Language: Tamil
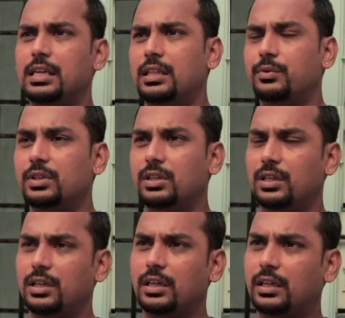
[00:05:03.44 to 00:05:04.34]
இது வந்து
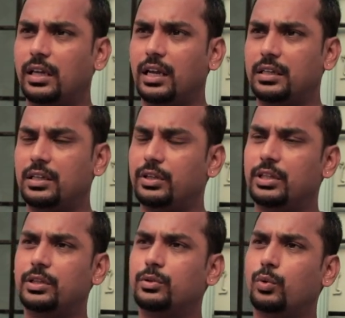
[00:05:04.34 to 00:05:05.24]
கேள் இது
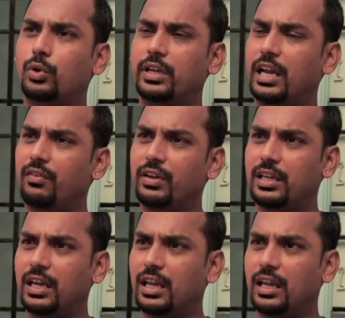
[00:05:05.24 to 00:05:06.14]
இது வந்து ஒரு
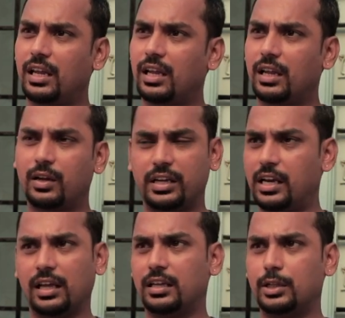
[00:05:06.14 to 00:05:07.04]
கேள்விக்கே
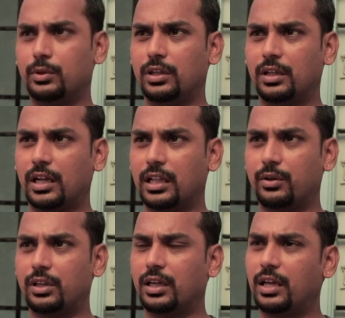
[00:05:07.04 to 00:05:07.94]
இல்லை இது வந்து
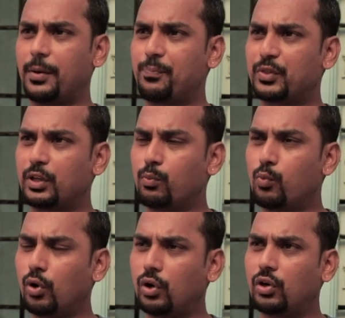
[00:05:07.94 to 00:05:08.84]
அதாவது
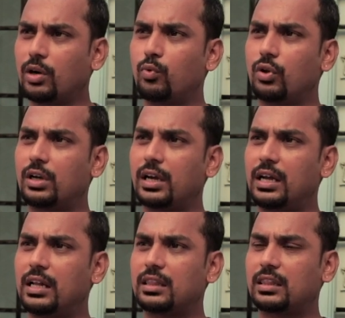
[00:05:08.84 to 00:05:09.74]
முழுக்க முழுக்க
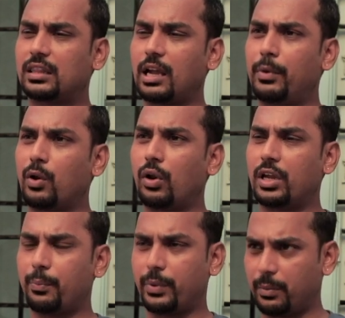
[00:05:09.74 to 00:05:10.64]

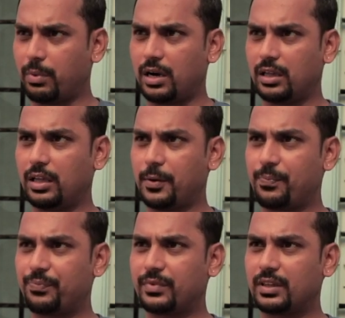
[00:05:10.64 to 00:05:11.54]
தமிழருடைய பண்பாடு
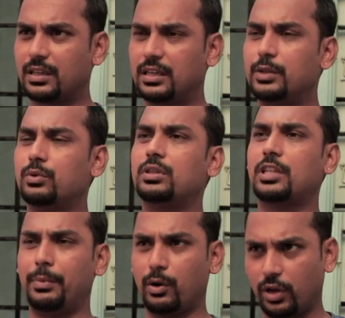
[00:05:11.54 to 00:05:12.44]
இது வந்து
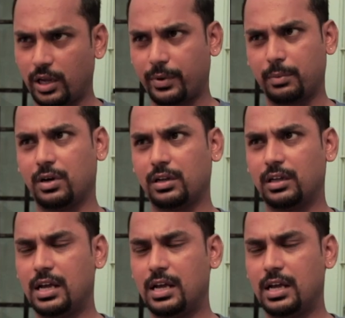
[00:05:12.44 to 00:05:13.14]
தமிழருடைய பண்பாடு